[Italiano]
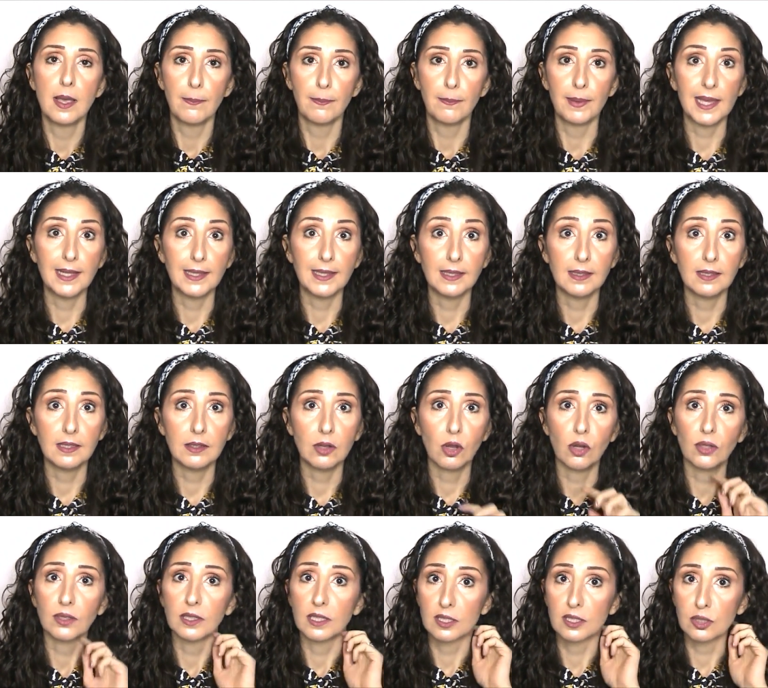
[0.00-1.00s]
pieni di
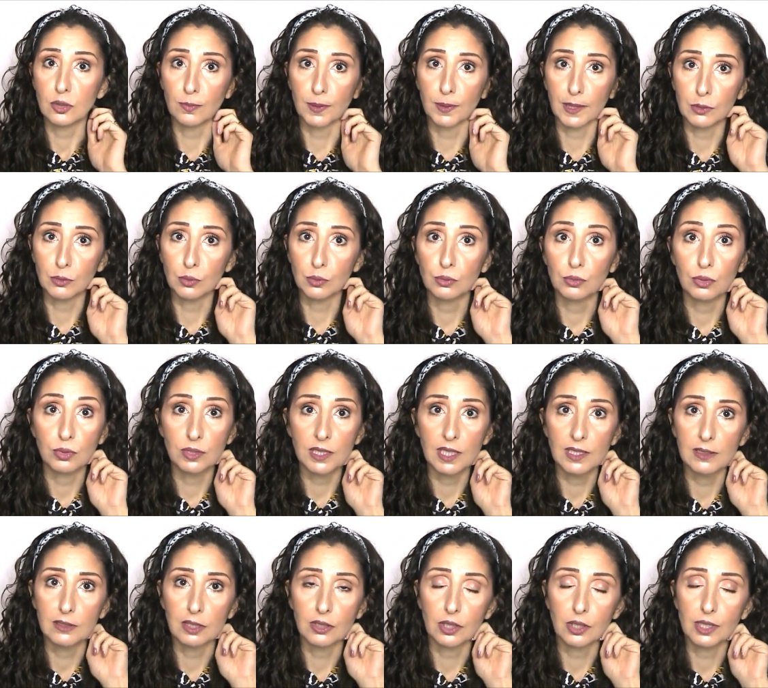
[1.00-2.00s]
nodi soprattutto
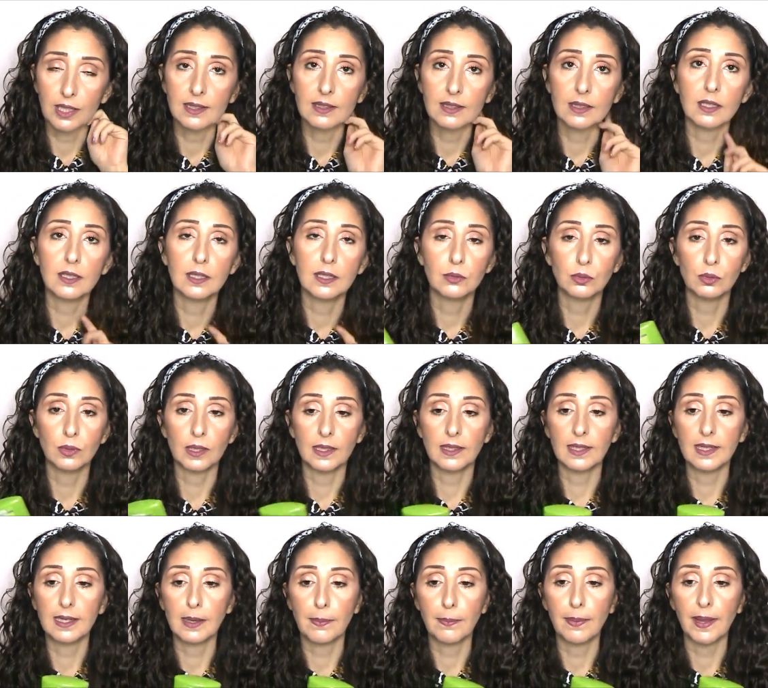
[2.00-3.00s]
dietro all'attaccatura
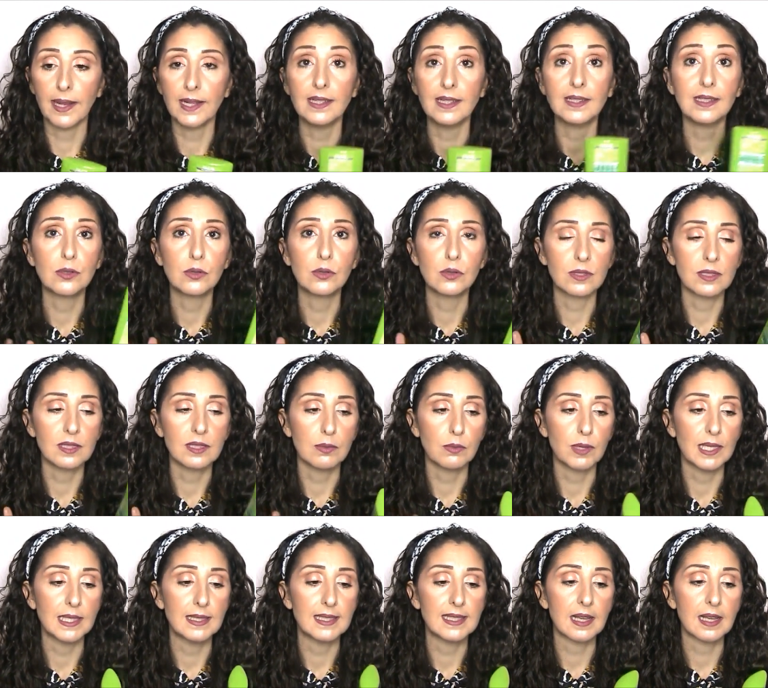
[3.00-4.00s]
dei capelli di
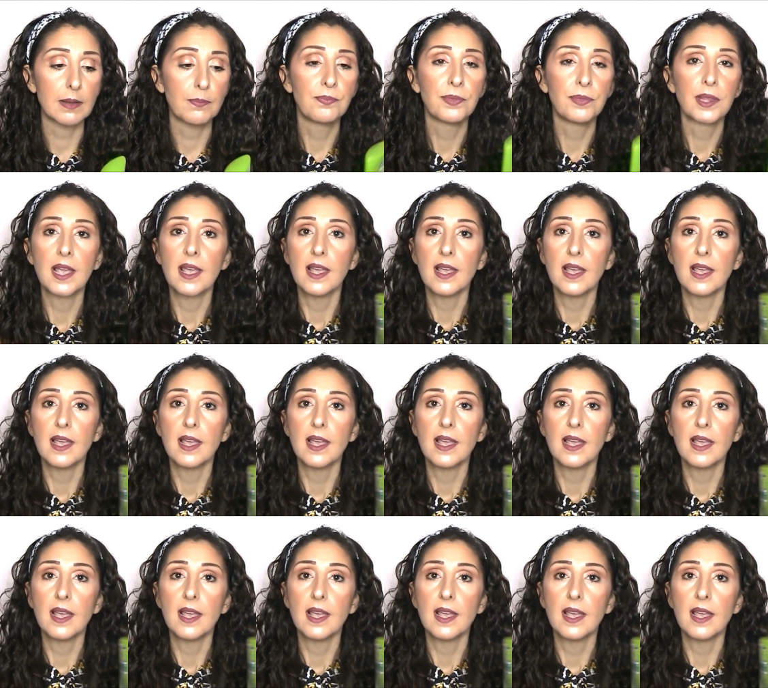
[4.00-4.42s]
conseguenza